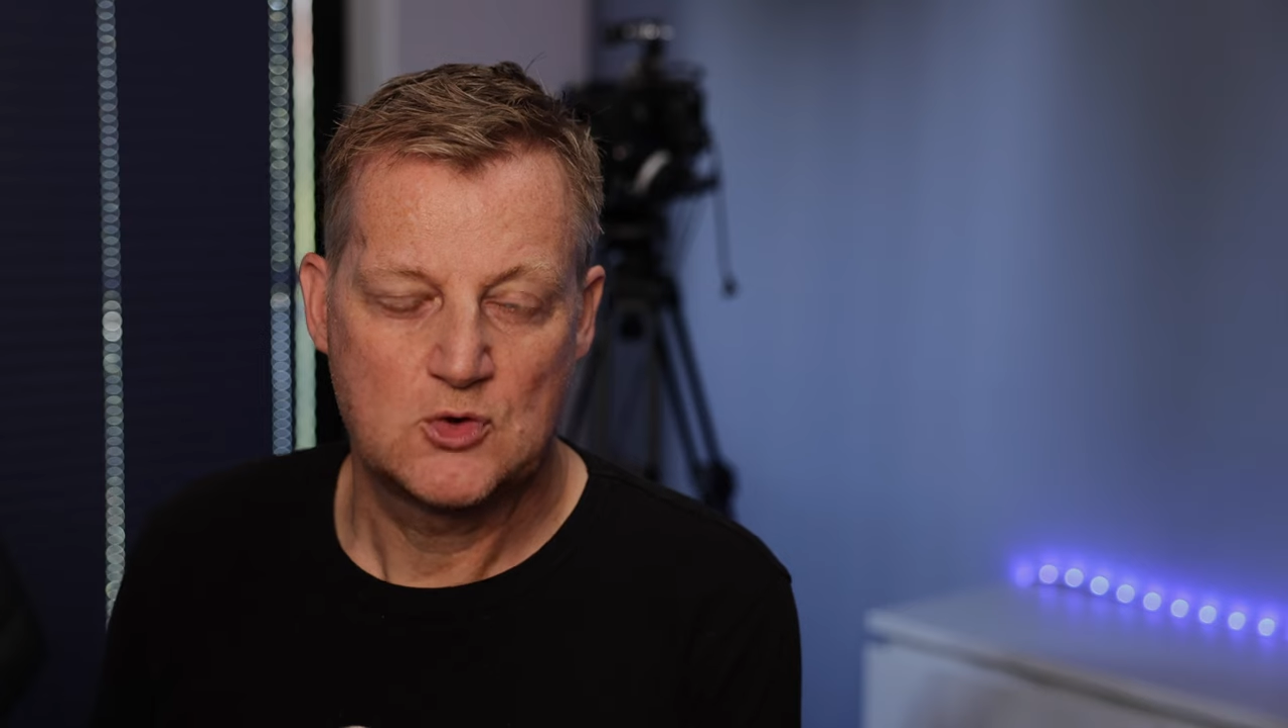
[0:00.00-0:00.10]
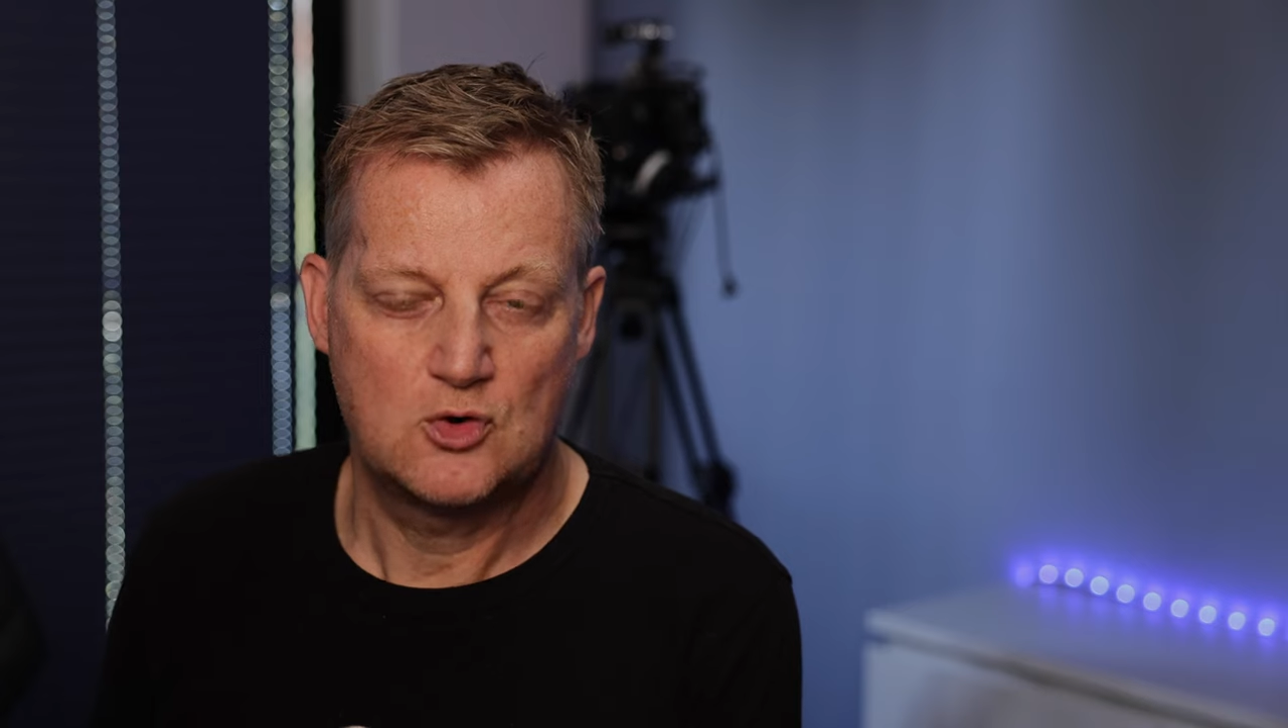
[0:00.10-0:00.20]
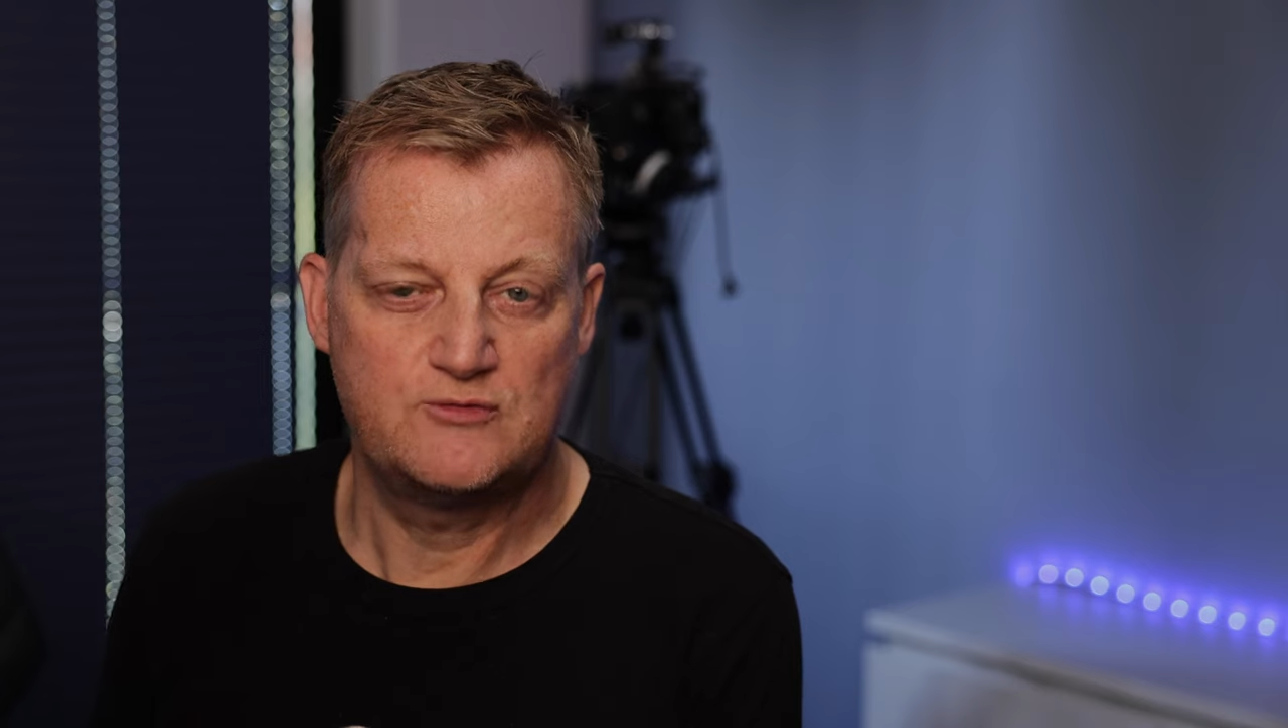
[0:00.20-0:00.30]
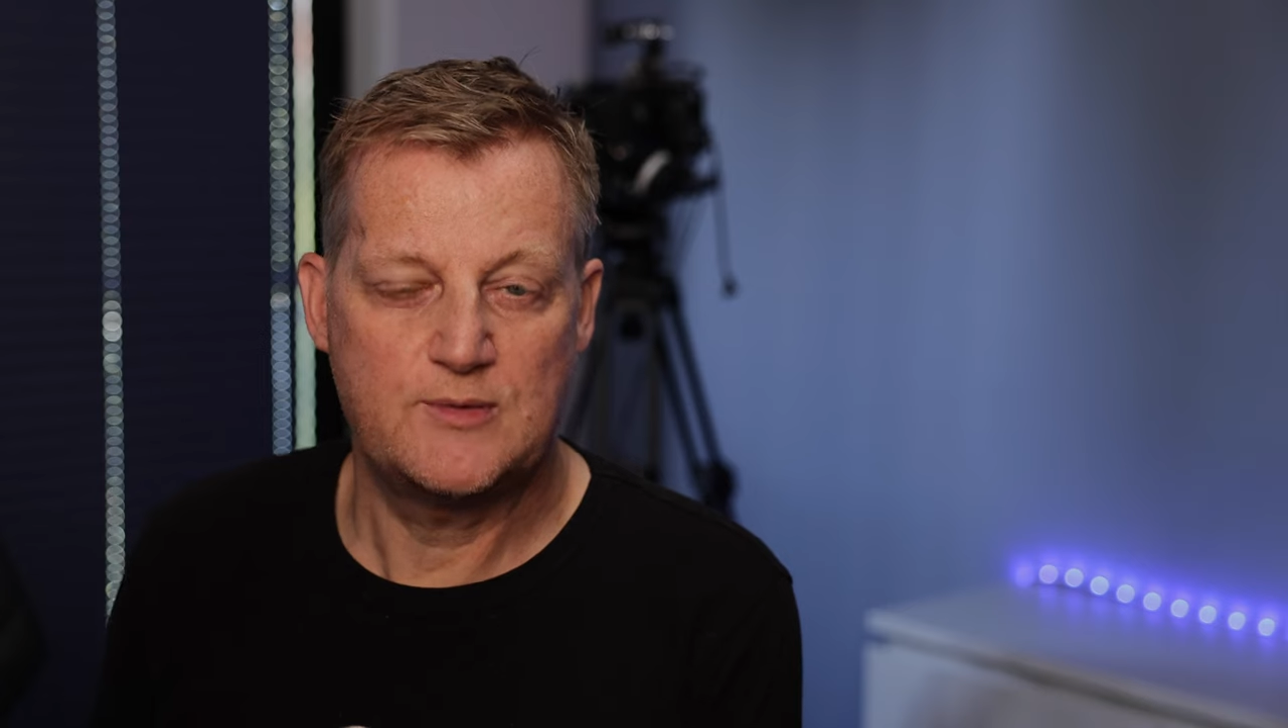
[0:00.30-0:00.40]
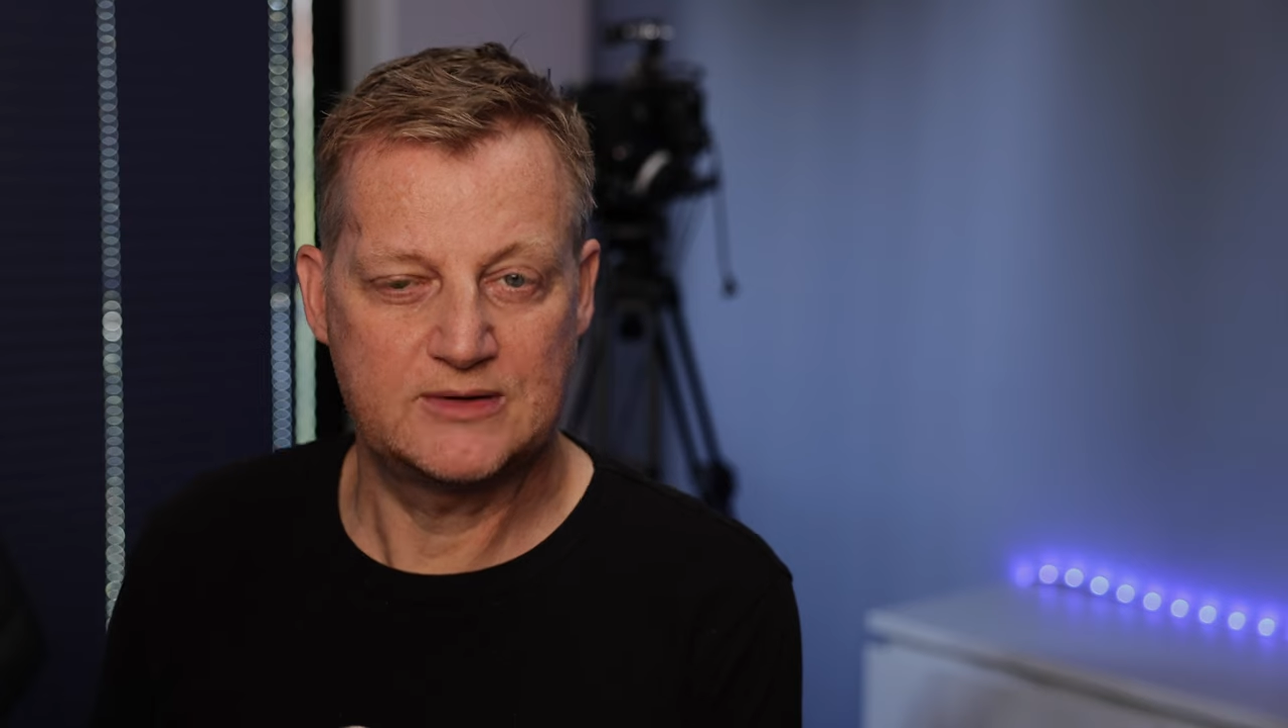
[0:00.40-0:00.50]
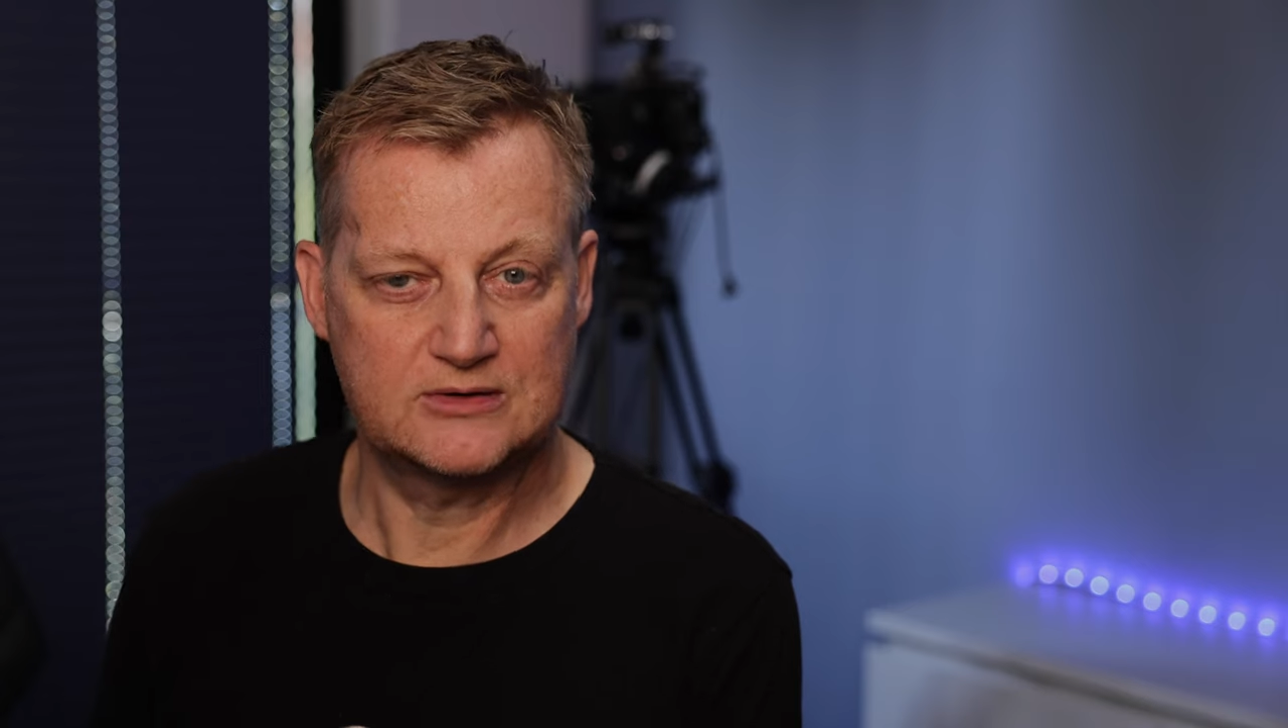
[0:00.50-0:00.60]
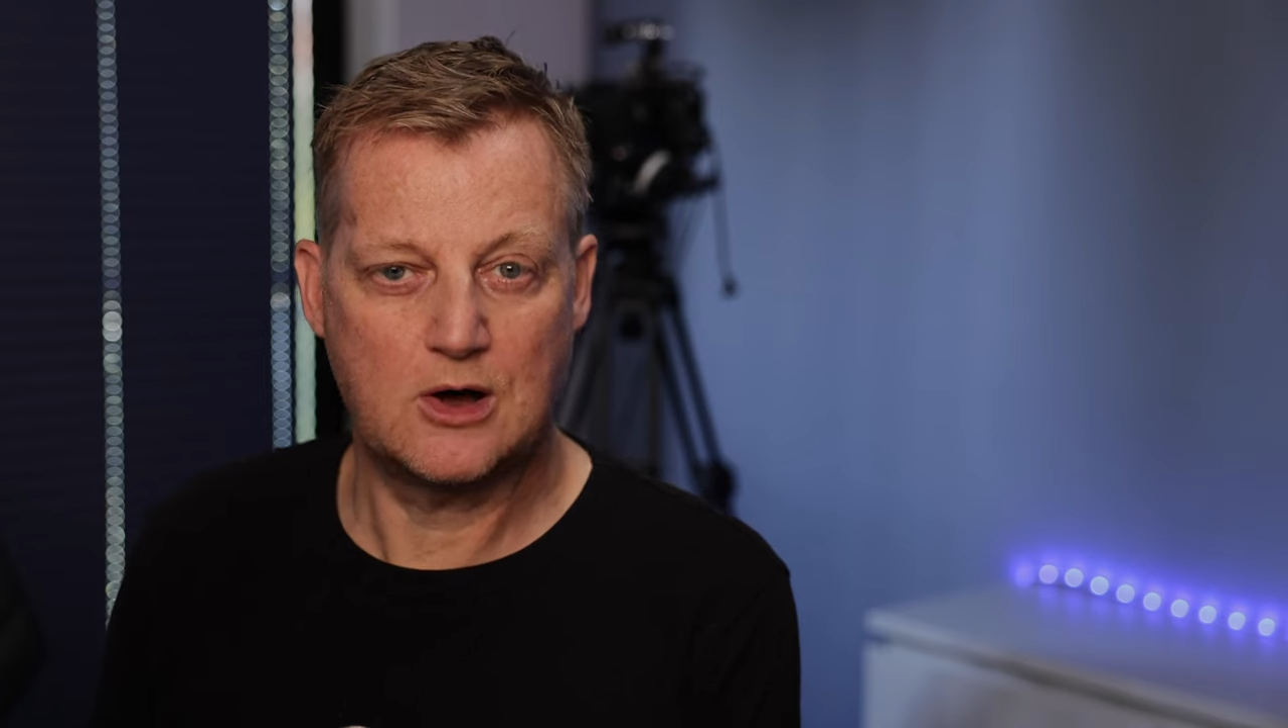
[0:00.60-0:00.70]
Und wenn man